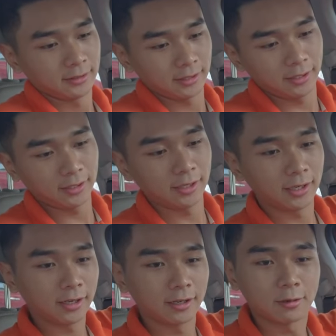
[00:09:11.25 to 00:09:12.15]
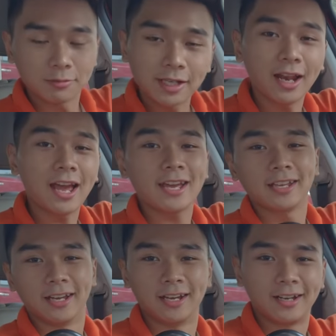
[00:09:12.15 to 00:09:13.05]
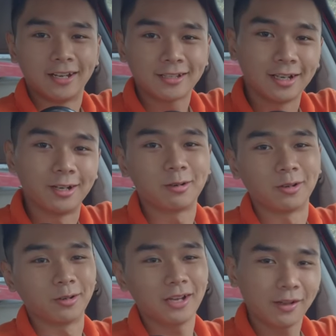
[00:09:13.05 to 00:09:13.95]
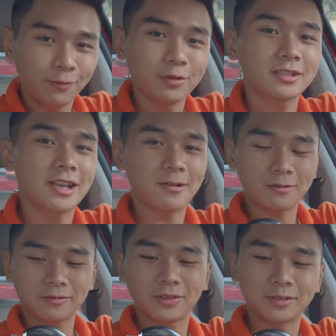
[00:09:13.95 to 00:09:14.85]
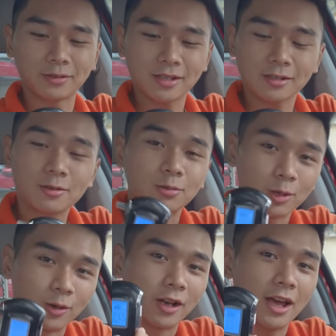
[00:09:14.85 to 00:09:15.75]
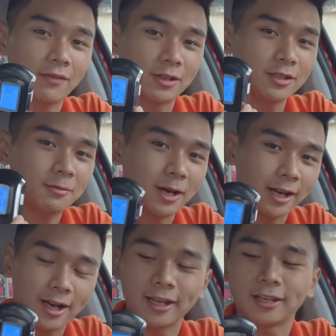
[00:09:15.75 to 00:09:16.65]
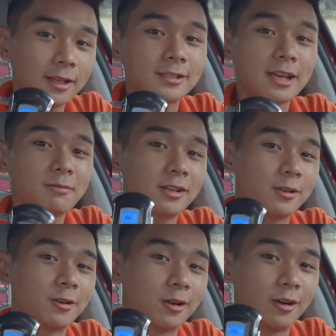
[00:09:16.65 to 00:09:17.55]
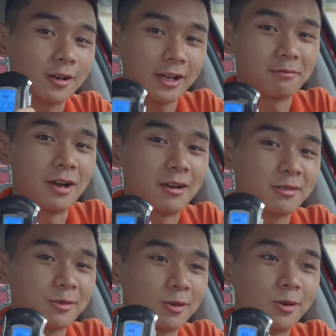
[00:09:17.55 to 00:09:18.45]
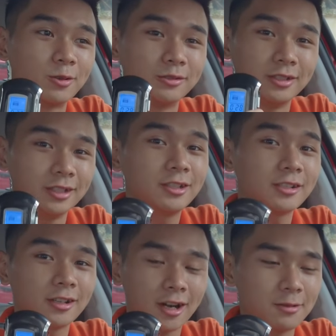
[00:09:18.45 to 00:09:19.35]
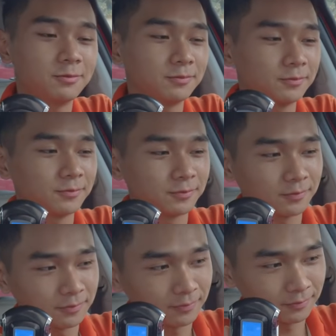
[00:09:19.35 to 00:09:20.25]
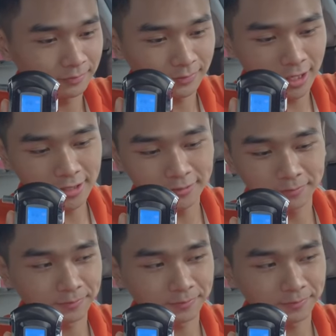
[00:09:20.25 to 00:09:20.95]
Thì cũng sẽ lại chờ khoảng độ 2 phút sau và chúng ta sẽ cùng thổi lại vào chiếc máy này để xem là nó có cảnh báo nồng độ cồn như trước nữa không. Ok.